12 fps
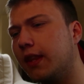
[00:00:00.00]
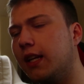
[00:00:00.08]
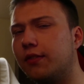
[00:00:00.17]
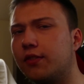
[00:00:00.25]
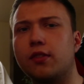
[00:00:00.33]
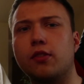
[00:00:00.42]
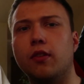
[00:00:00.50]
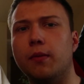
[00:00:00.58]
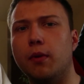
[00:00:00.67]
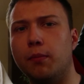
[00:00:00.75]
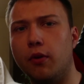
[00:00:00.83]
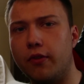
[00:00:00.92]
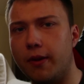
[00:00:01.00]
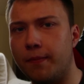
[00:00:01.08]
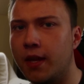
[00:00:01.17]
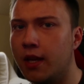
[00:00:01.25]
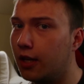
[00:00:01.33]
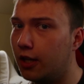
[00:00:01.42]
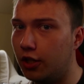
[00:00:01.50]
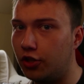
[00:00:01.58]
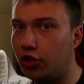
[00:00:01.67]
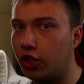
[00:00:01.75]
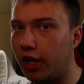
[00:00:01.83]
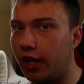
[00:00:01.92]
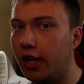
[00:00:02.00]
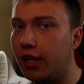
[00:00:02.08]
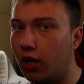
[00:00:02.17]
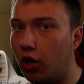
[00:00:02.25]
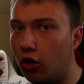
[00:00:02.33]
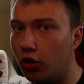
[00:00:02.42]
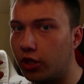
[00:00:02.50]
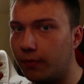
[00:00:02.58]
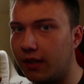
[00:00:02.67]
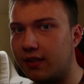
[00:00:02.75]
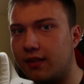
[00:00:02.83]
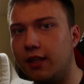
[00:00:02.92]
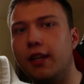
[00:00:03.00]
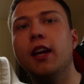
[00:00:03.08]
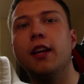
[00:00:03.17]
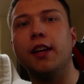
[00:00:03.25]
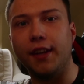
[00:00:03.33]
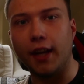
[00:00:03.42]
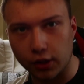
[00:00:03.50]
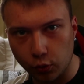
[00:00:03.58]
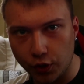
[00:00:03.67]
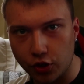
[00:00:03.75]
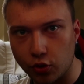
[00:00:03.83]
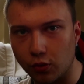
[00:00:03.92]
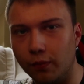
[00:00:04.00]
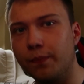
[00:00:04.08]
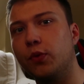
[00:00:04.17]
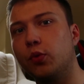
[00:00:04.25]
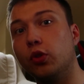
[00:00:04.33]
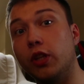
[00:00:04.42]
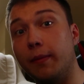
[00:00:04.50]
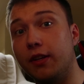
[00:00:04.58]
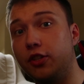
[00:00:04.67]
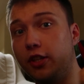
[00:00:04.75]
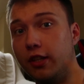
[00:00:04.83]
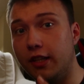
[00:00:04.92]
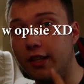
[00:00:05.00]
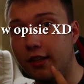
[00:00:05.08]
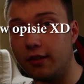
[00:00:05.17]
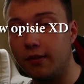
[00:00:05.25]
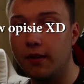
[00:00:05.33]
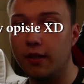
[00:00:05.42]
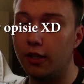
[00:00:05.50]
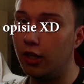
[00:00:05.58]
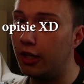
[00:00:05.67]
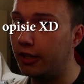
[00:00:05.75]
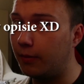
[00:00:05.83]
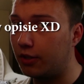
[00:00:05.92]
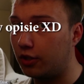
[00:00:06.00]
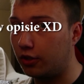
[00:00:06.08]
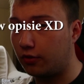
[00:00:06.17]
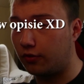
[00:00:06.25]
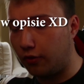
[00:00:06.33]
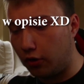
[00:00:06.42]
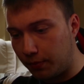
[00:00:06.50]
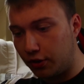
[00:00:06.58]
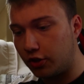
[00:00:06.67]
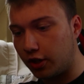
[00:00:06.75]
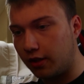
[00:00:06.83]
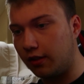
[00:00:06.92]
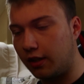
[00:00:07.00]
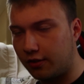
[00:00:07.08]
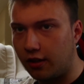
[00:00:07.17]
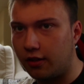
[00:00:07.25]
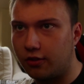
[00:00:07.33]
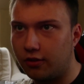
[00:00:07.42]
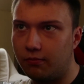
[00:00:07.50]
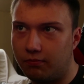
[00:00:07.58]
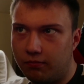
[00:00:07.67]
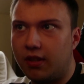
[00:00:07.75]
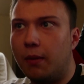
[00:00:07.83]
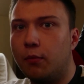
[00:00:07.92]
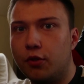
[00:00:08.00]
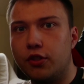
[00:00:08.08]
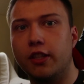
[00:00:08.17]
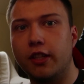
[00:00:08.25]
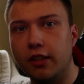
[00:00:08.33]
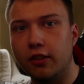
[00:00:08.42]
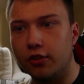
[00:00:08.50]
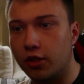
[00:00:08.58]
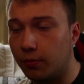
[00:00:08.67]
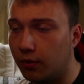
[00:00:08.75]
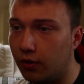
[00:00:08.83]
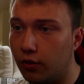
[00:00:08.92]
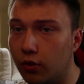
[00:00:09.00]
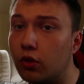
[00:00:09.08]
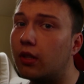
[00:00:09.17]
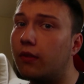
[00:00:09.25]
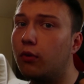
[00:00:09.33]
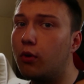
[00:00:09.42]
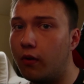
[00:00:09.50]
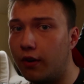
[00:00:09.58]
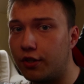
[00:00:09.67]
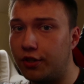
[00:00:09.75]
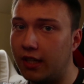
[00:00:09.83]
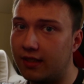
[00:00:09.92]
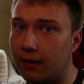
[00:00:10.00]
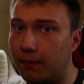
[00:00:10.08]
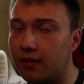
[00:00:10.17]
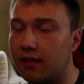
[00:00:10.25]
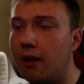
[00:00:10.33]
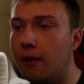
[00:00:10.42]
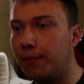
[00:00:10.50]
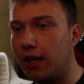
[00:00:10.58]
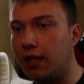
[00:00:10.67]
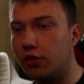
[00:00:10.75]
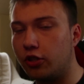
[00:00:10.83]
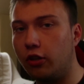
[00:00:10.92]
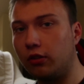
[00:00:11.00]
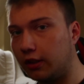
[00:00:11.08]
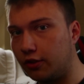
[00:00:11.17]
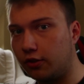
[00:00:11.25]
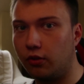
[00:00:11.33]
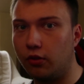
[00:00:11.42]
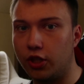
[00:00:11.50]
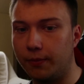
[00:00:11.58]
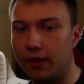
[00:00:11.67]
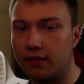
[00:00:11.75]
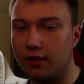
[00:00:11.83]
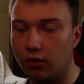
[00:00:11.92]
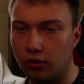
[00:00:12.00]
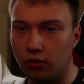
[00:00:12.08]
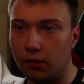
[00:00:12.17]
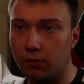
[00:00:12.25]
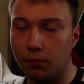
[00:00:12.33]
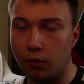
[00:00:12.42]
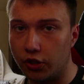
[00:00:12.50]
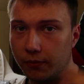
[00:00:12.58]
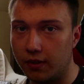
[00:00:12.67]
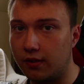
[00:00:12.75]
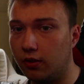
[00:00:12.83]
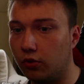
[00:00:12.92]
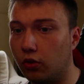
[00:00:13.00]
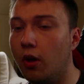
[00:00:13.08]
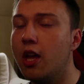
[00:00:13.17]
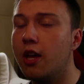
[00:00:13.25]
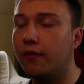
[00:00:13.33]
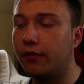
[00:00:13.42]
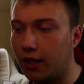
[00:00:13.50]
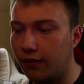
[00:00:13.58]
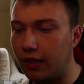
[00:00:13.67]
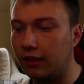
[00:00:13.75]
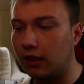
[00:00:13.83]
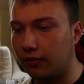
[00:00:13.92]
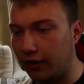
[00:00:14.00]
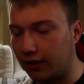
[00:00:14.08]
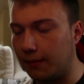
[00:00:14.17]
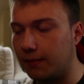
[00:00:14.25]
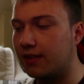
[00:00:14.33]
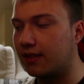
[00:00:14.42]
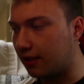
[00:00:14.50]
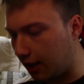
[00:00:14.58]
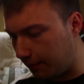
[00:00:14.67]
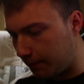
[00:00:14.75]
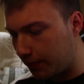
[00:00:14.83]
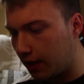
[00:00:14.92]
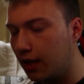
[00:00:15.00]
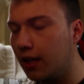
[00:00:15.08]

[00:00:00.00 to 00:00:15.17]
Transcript: no ale wszystko wam opowiem y, dzisiaj o 18 na Twitchu. Tutaj macie link, e, link macie też w opisie, znaczy tam musicie kliknąć, żeby już zafollowować na zapas, a jeżeli oglądacie to o 18, no to albo po 18, no to w tej chwili trwa tam stream